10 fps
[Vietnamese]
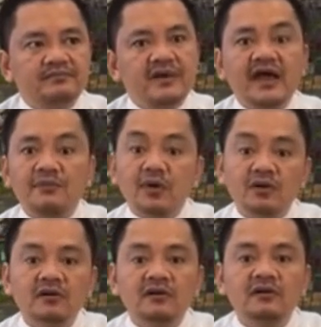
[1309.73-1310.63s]

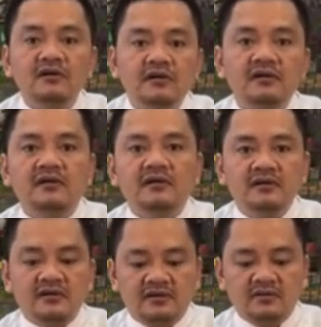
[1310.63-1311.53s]
Megamall
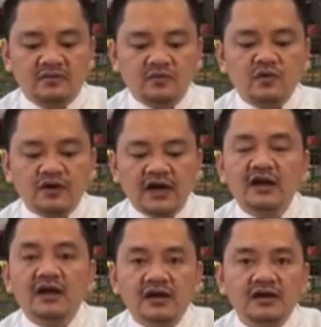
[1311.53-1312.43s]
lúc mua cái này
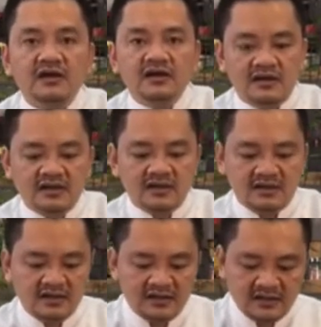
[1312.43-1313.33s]
ở đó
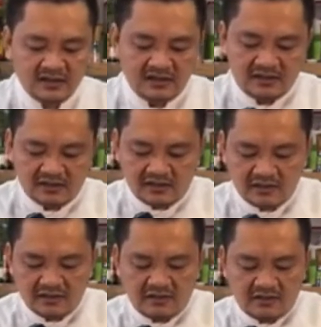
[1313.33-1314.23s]
nó có
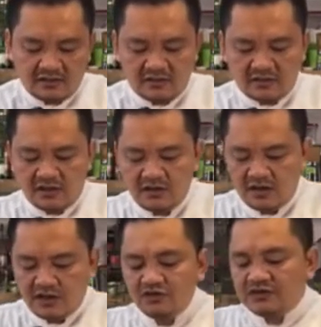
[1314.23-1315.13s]
nó nó có,
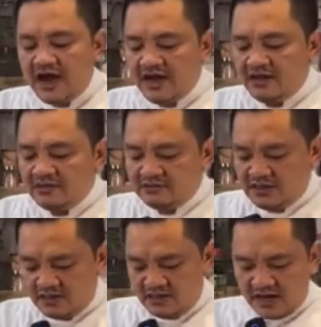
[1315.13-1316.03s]
có nhiều size á
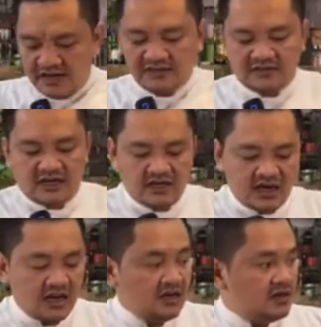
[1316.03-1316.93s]
size này
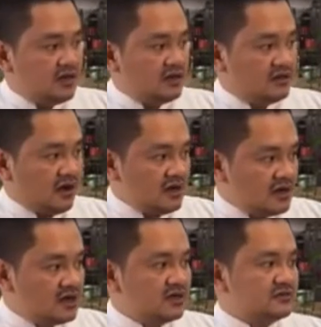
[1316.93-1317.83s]
size à, nhỏ
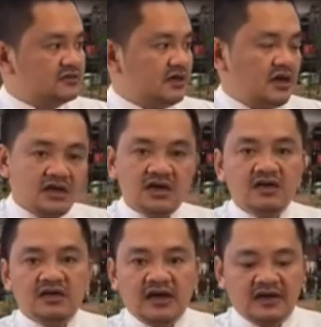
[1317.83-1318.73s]
hơn size lớn
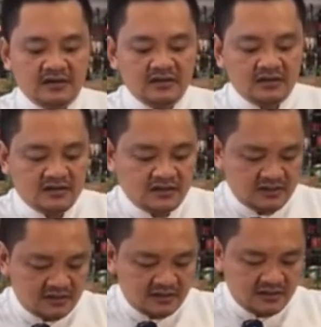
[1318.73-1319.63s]
hơn cái này nữa
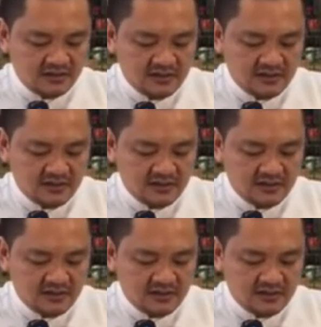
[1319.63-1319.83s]
đó.